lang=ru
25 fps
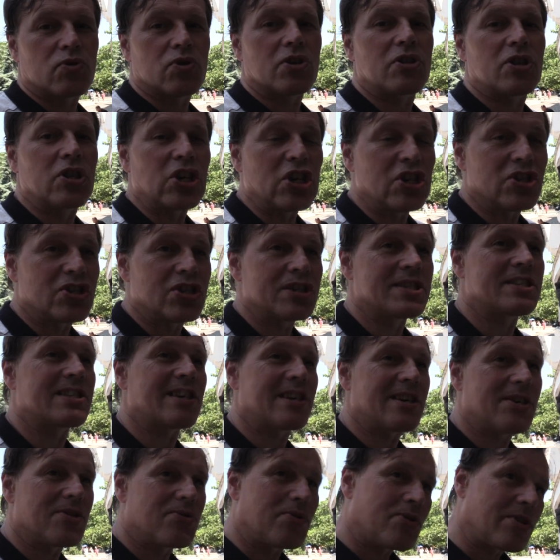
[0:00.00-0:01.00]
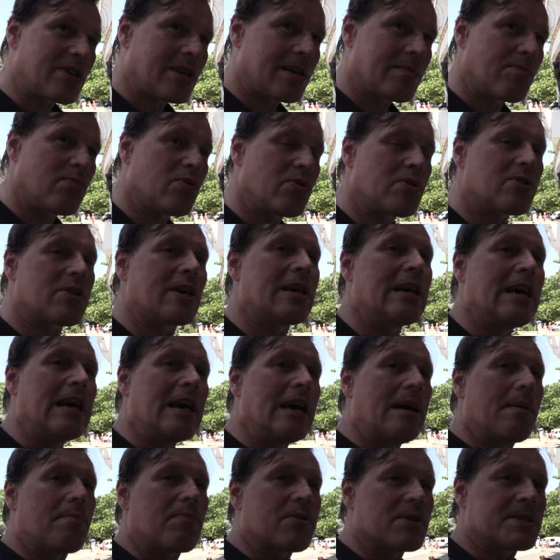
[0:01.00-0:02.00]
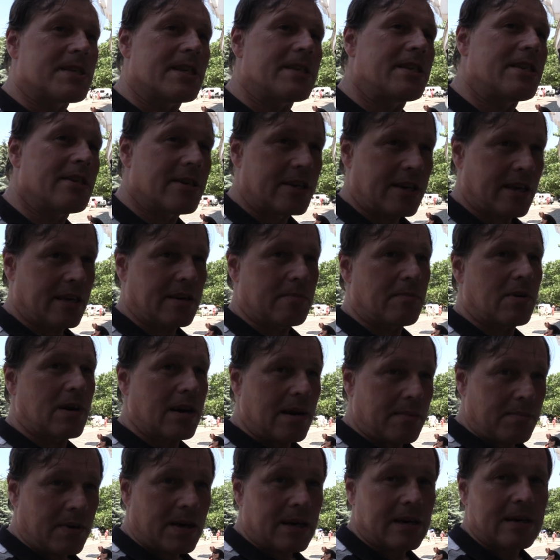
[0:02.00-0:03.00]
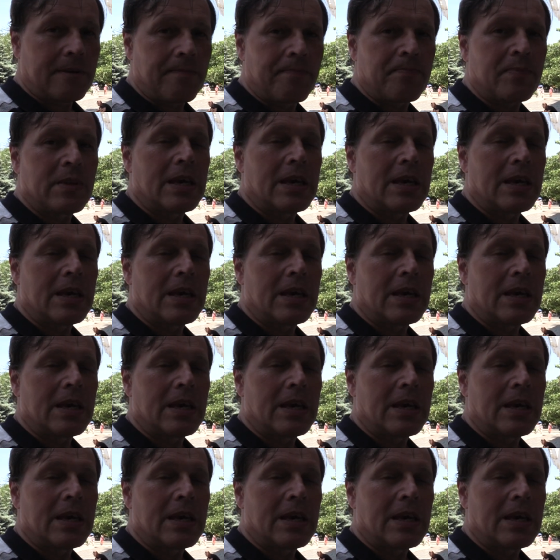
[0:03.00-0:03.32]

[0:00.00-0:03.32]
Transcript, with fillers: Уже три часа идет работа по затирке мрамора.